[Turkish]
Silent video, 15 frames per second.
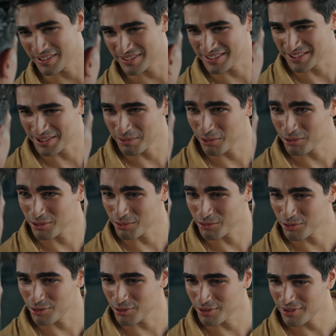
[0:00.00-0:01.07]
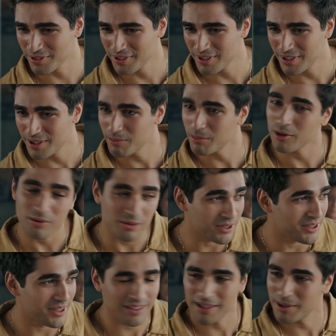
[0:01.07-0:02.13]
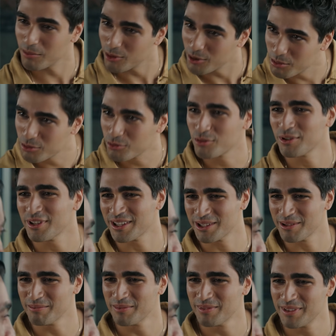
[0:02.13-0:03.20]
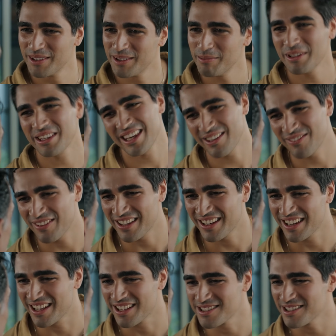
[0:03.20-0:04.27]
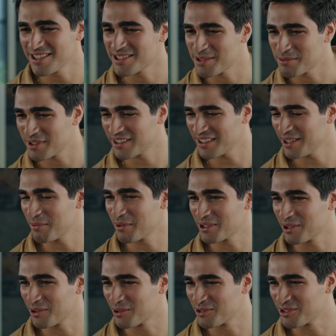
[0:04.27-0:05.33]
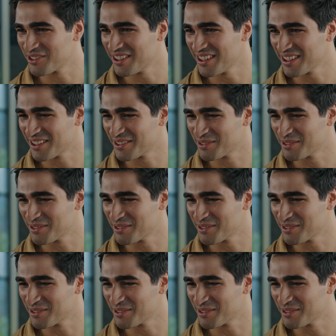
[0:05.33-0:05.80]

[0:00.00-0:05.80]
biraz siniri bozulmuştur onun. Ben onu giderken böyle bir turlayalım. Keyfi yerine gelsin. Akşam zaten yemekte görüşeceğiz. ha